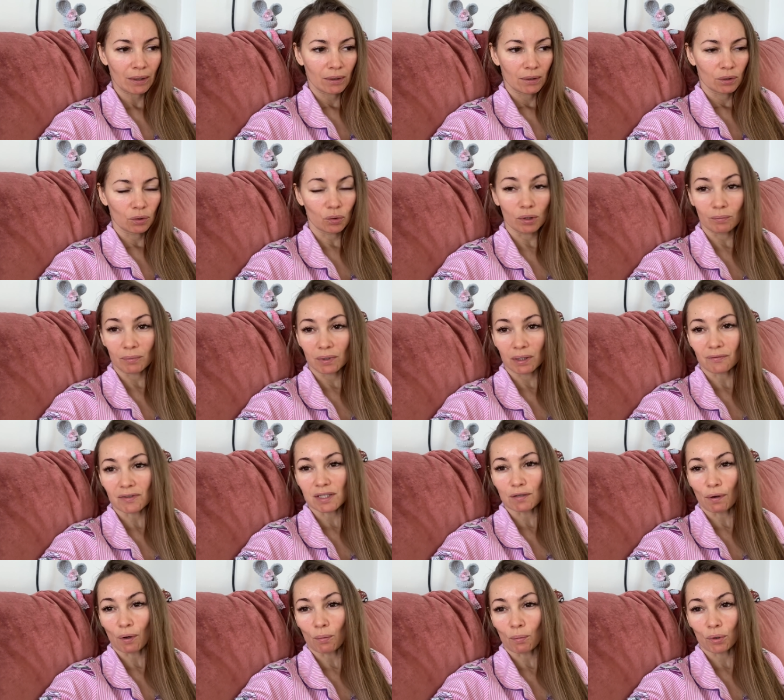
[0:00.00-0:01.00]
ну, именно в
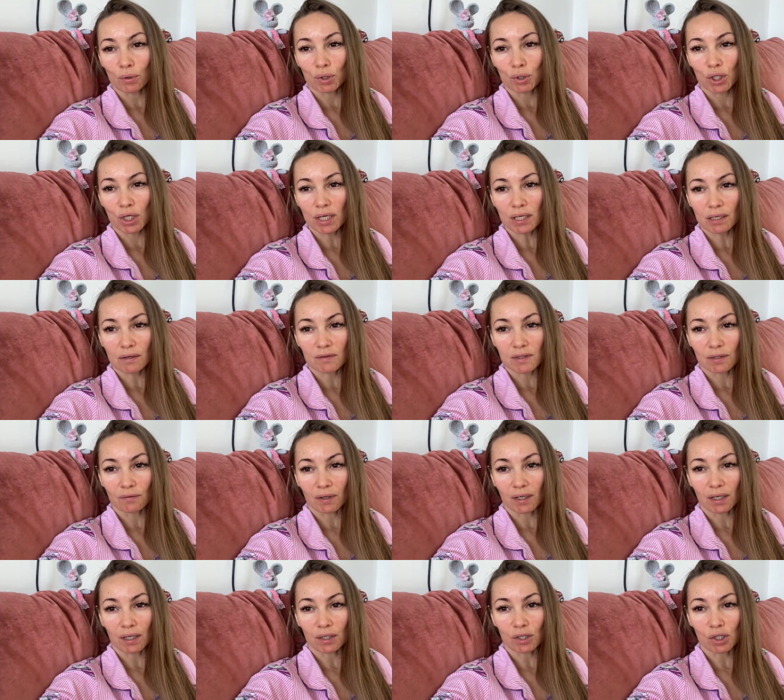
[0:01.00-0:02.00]
своем окружении, в
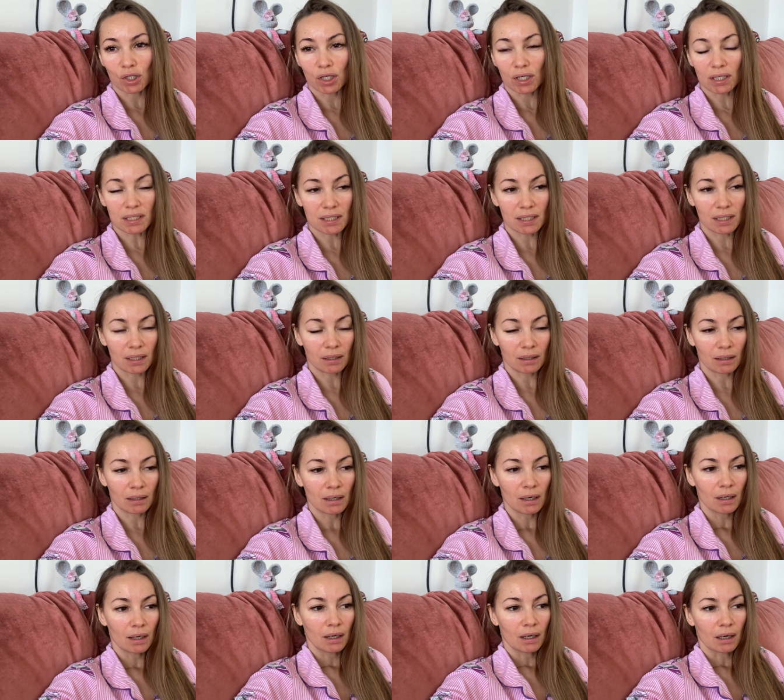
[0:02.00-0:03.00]
своей жизни,
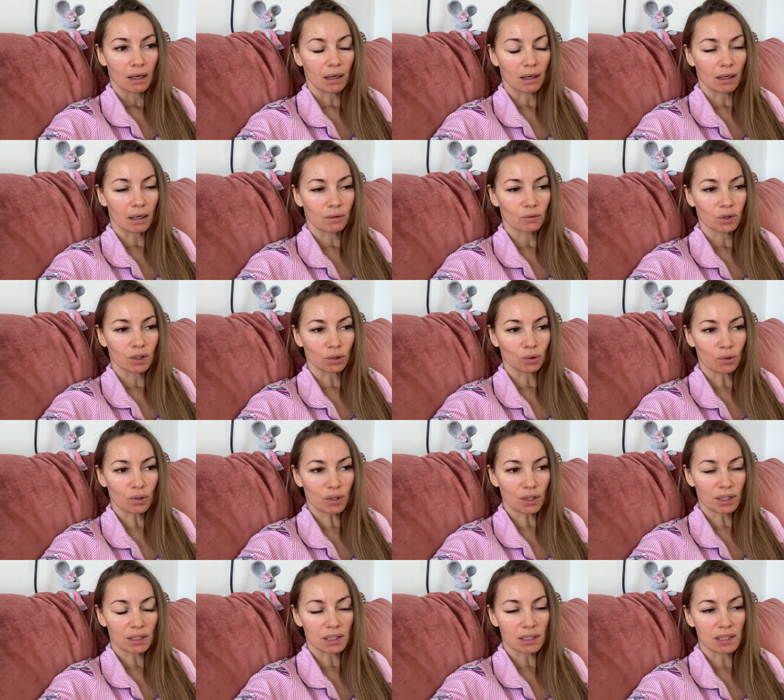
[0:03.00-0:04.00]
а, вот
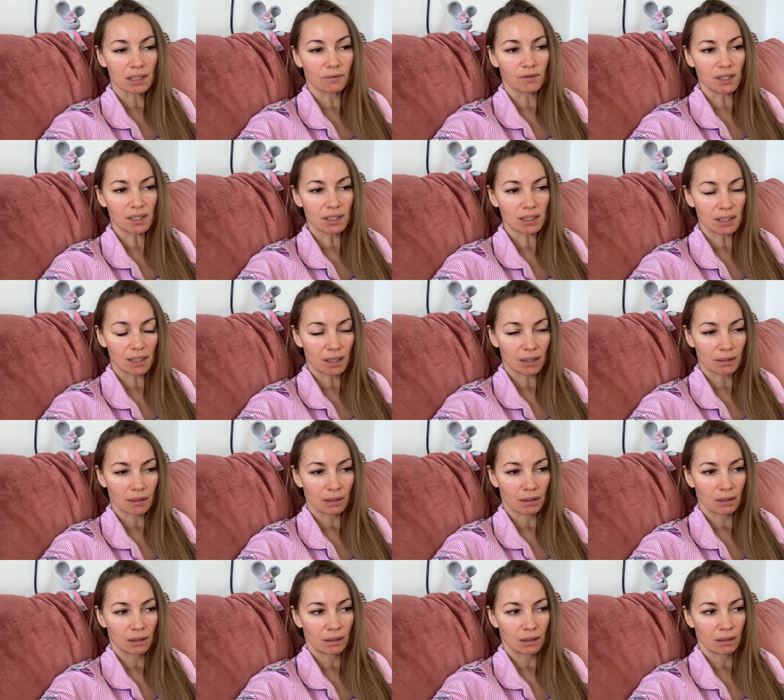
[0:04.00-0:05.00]
которые
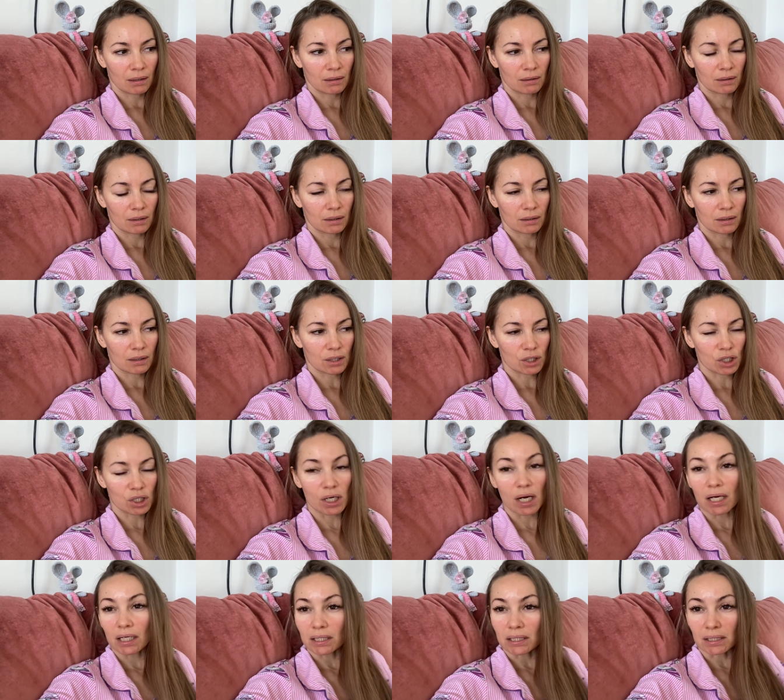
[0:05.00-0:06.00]
действительно а,
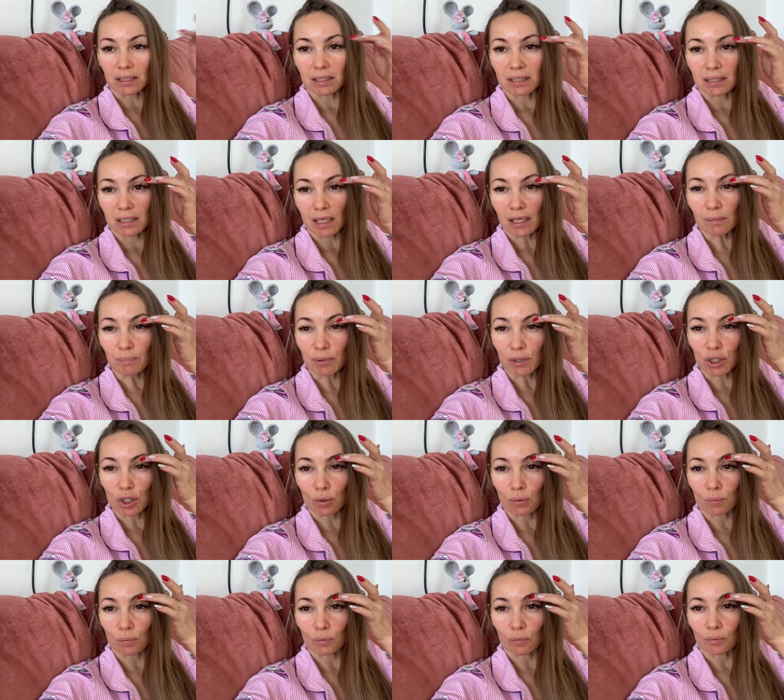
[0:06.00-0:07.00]
рожали детей,
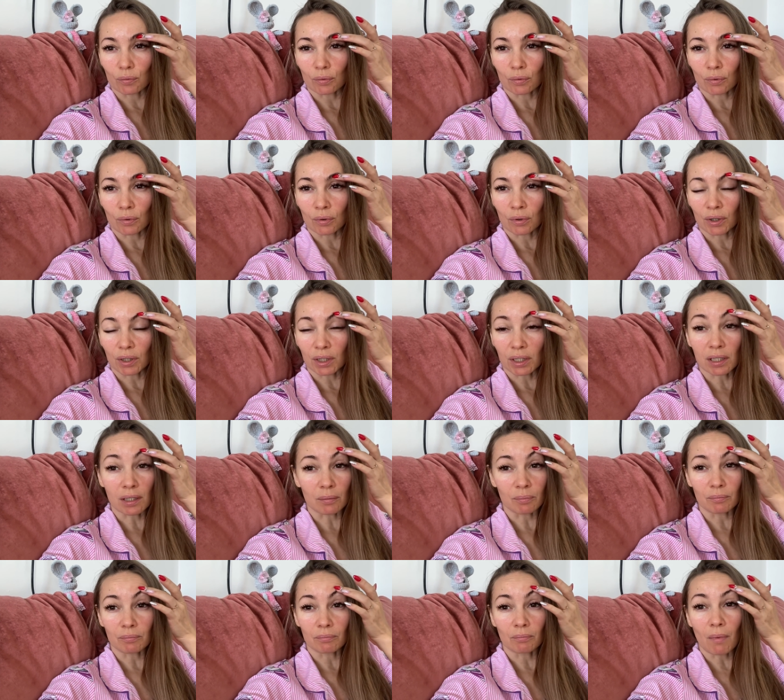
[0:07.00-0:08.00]
причем э, их
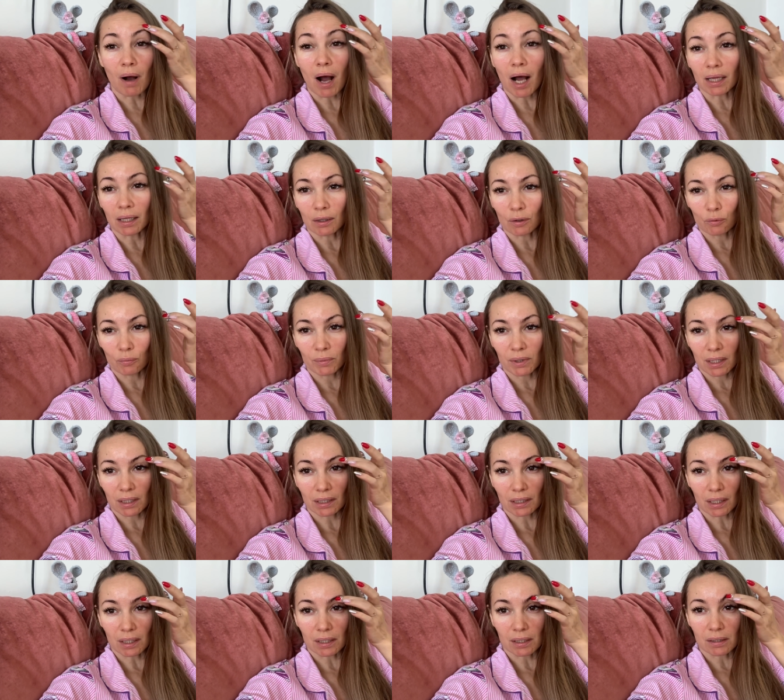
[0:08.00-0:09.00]
мало у меня
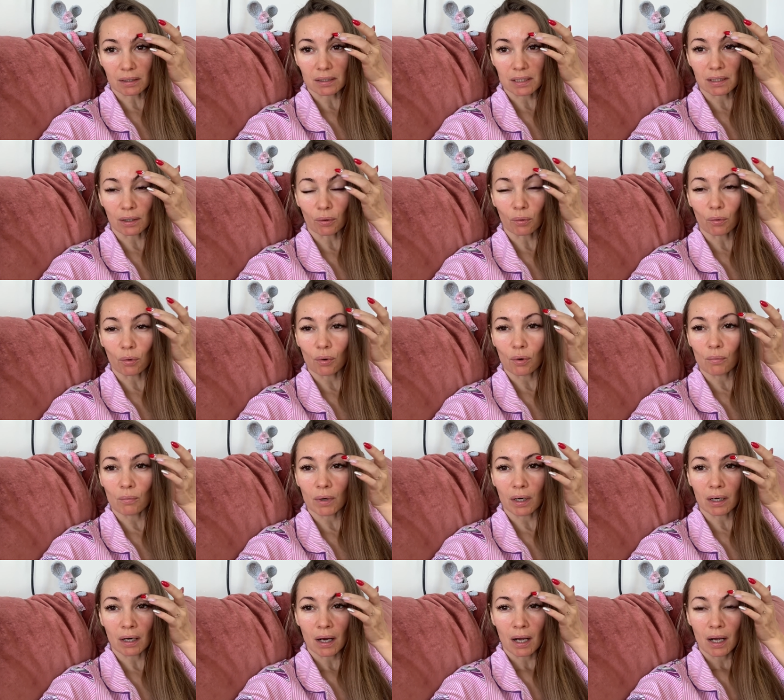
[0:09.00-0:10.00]
таких
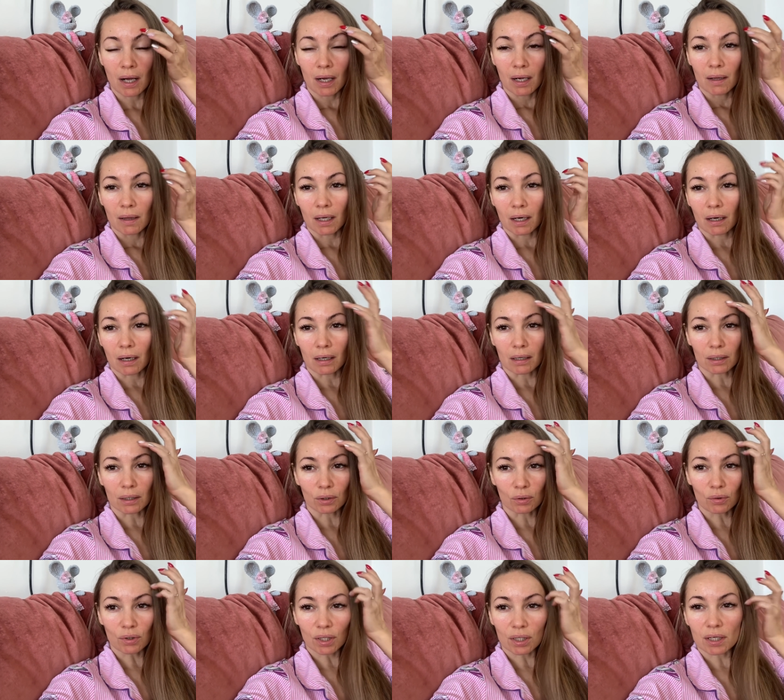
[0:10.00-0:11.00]
знакомых, а,
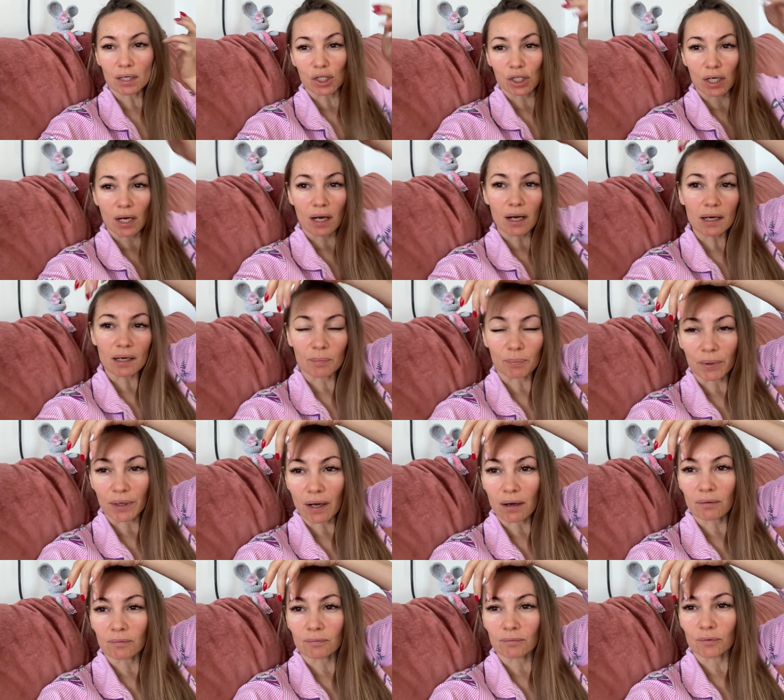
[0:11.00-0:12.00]
которые рожали
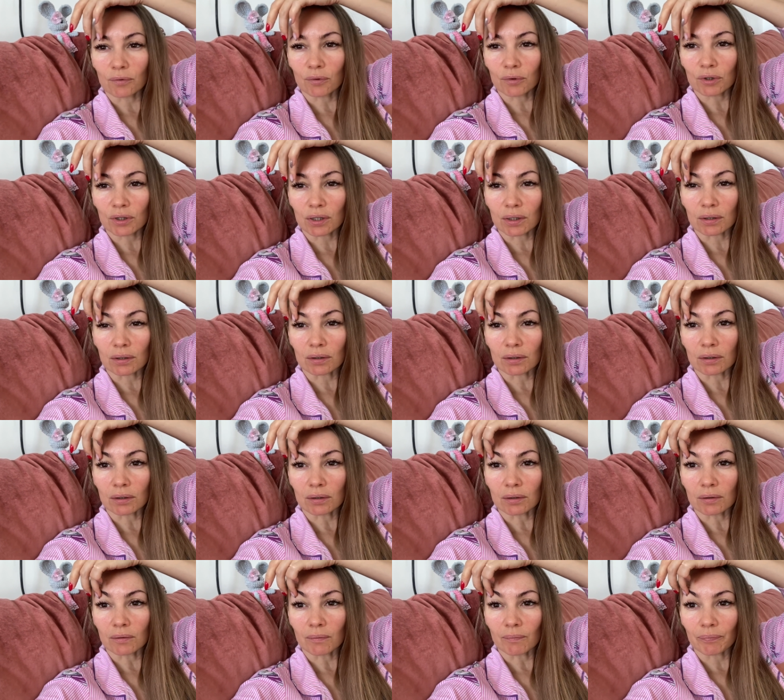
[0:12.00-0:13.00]
прям вот
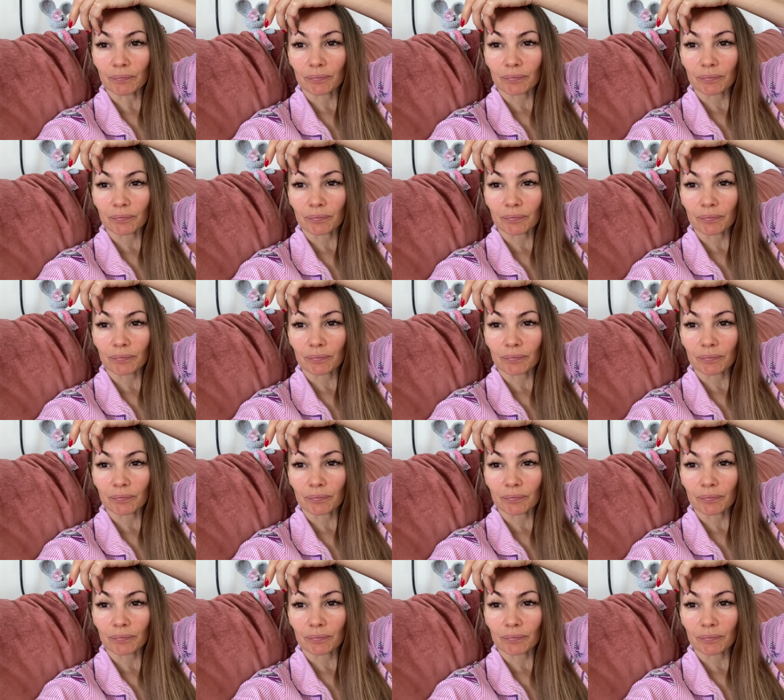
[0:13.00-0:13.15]
э,